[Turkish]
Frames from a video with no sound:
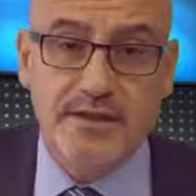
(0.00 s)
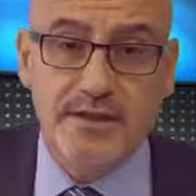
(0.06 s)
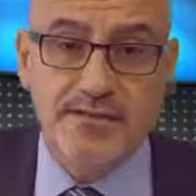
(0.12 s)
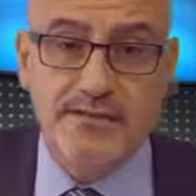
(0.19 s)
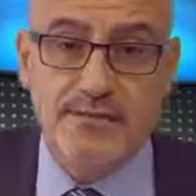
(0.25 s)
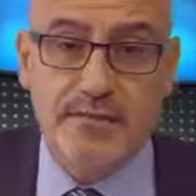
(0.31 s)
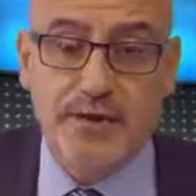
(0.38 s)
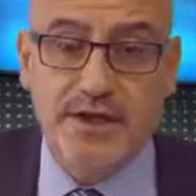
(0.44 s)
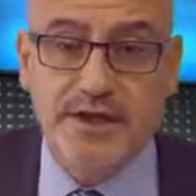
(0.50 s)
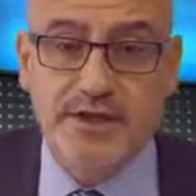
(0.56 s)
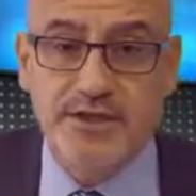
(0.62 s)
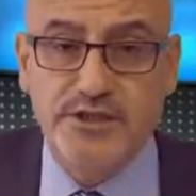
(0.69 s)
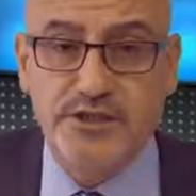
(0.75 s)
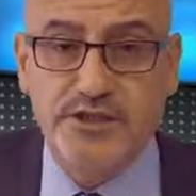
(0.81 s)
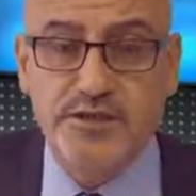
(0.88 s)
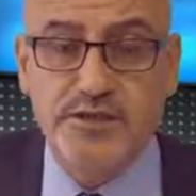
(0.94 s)
E, fuar
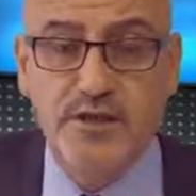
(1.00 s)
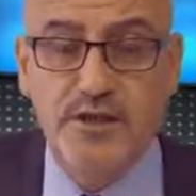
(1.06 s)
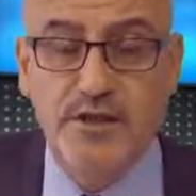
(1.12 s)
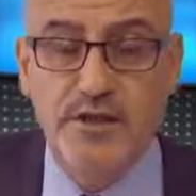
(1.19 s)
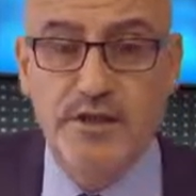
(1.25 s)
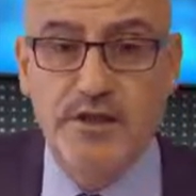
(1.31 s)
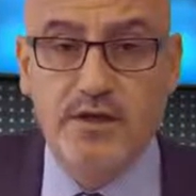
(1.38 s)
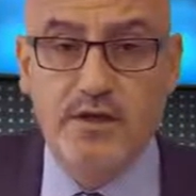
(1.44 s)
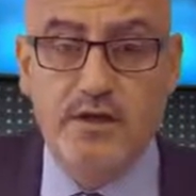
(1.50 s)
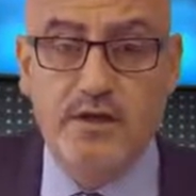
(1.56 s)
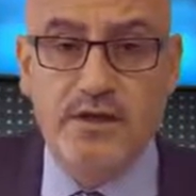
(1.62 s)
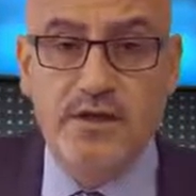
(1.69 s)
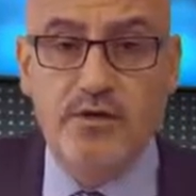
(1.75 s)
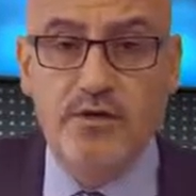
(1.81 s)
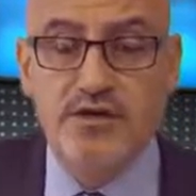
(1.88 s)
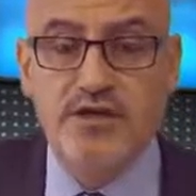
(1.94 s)
için e,
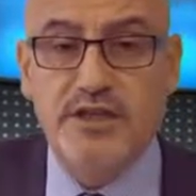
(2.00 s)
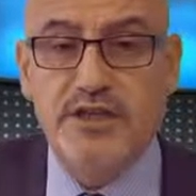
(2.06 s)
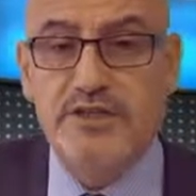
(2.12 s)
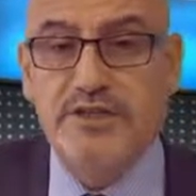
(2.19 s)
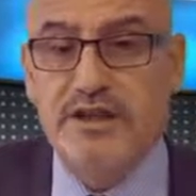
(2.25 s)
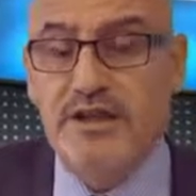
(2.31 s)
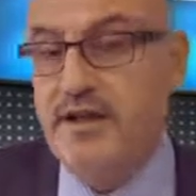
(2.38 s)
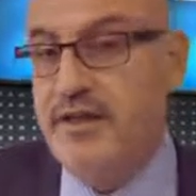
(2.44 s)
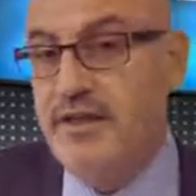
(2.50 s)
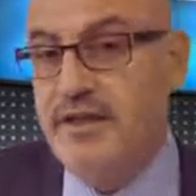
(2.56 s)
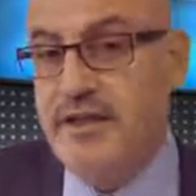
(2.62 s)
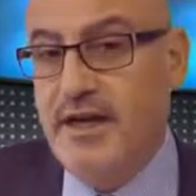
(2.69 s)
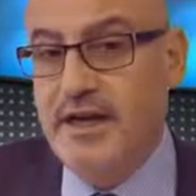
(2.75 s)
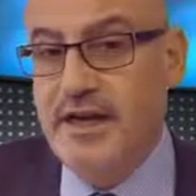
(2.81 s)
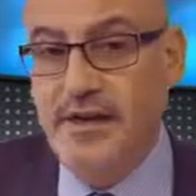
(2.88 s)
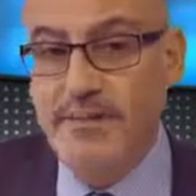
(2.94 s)
özel
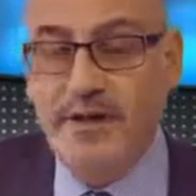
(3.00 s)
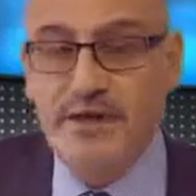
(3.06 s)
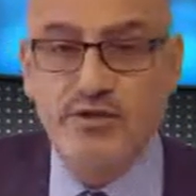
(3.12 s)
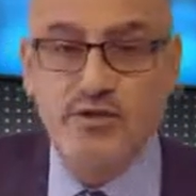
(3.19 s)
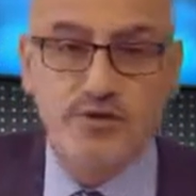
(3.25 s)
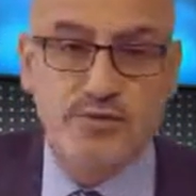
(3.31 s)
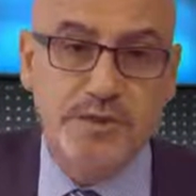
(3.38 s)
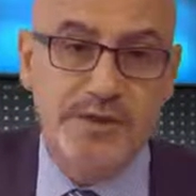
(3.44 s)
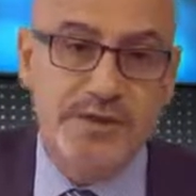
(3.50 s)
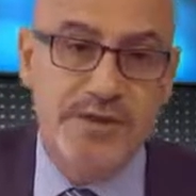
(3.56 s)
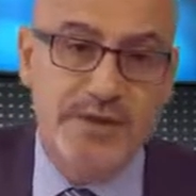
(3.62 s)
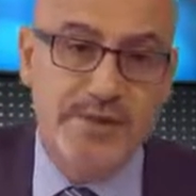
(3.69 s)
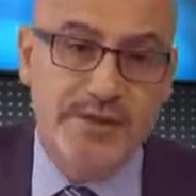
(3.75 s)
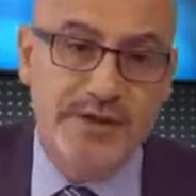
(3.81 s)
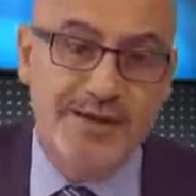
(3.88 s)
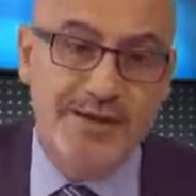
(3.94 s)
idareye 500 bin
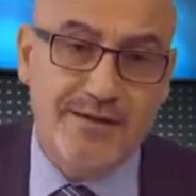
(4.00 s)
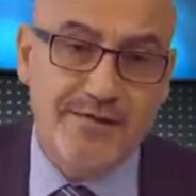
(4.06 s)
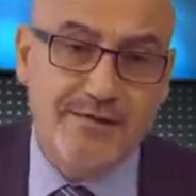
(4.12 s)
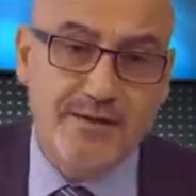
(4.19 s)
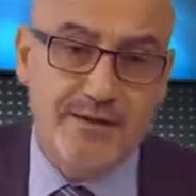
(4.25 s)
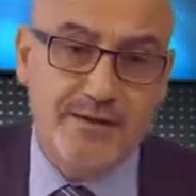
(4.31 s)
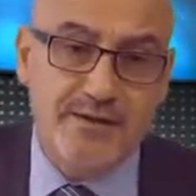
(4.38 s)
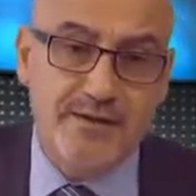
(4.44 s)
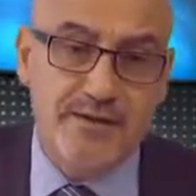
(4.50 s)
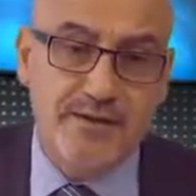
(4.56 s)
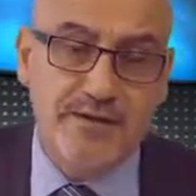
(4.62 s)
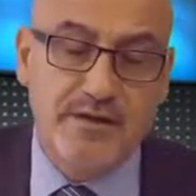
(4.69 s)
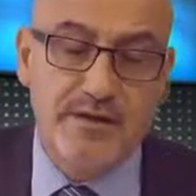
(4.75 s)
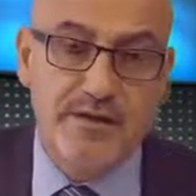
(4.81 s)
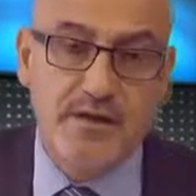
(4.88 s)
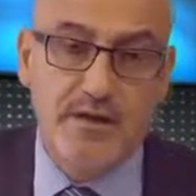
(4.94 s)
lira para
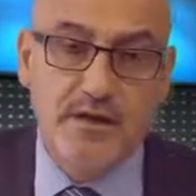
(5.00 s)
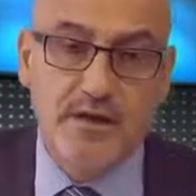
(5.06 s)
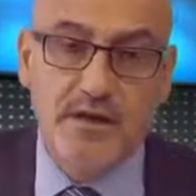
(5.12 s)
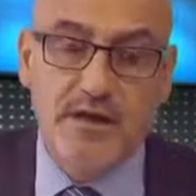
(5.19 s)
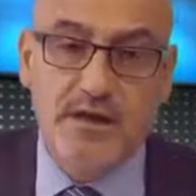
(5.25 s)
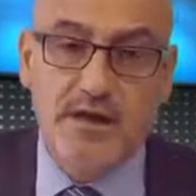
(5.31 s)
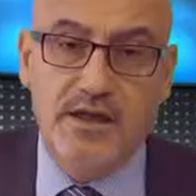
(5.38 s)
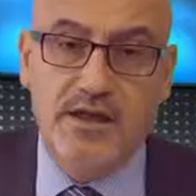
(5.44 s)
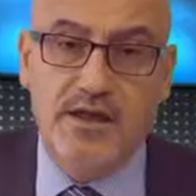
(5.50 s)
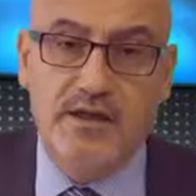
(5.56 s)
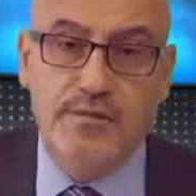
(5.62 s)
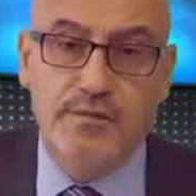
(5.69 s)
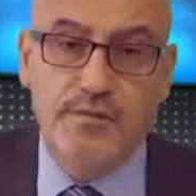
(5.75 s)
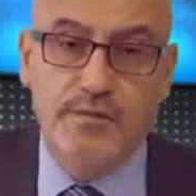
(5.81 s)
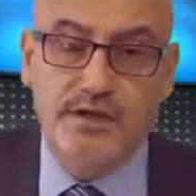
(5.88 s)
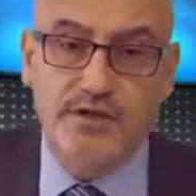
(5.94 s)
aktarıldığını,
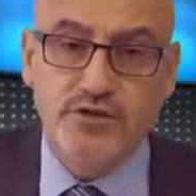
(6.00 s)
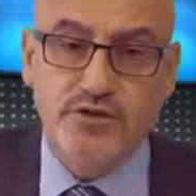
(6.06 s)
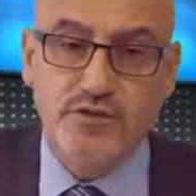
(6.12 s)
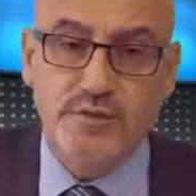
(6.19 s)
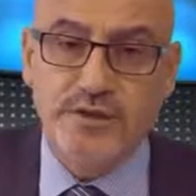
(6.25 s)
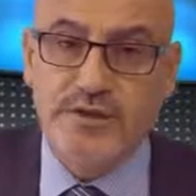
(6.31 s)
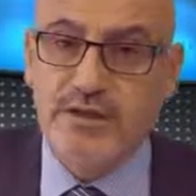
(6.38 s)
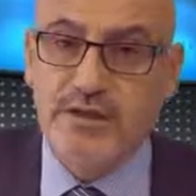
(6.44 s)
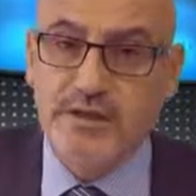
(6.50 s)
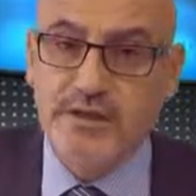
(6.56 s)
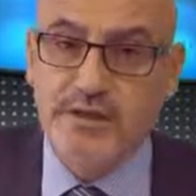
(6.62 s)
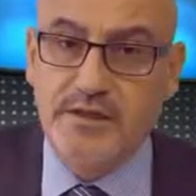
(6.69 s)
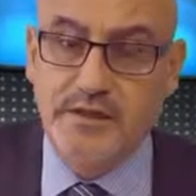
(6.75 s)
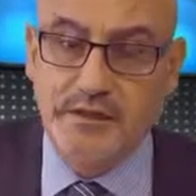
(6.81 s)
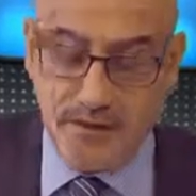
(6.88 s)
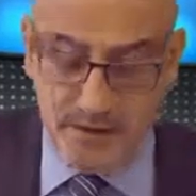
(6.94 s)
bu 500 bin
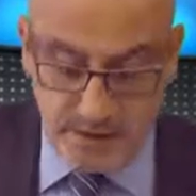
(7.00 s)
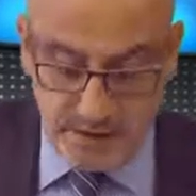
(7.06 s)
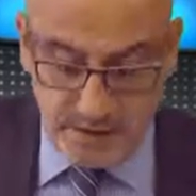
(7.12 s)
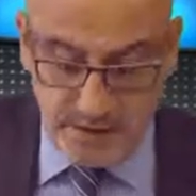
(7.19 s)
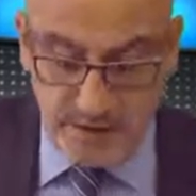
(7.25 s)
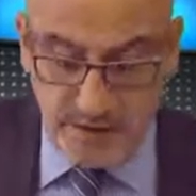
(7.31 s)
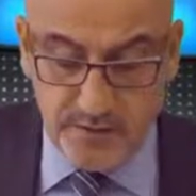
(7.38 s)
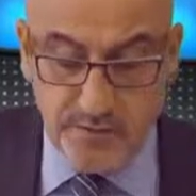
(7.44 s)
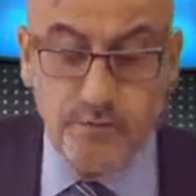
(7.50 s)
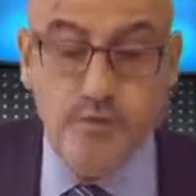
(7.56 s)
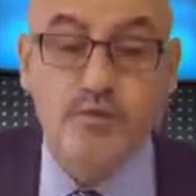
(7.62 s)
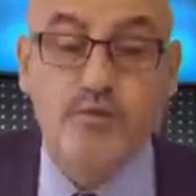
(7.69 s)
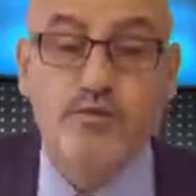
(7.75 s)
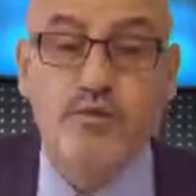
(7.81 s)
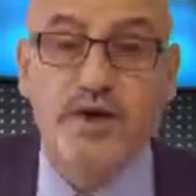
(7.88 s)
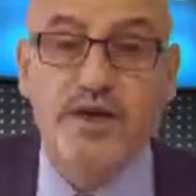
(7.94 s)
liranın
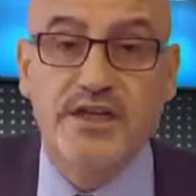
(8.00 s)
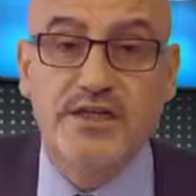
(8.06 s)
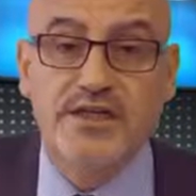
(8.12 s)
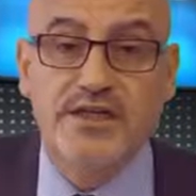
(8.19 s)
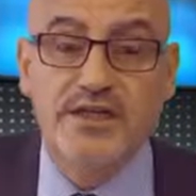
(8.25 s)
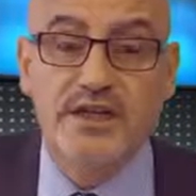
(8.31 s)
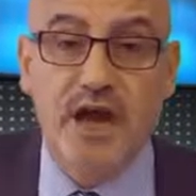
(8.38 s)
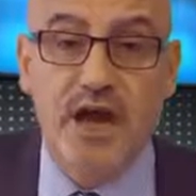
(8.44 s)
fuar için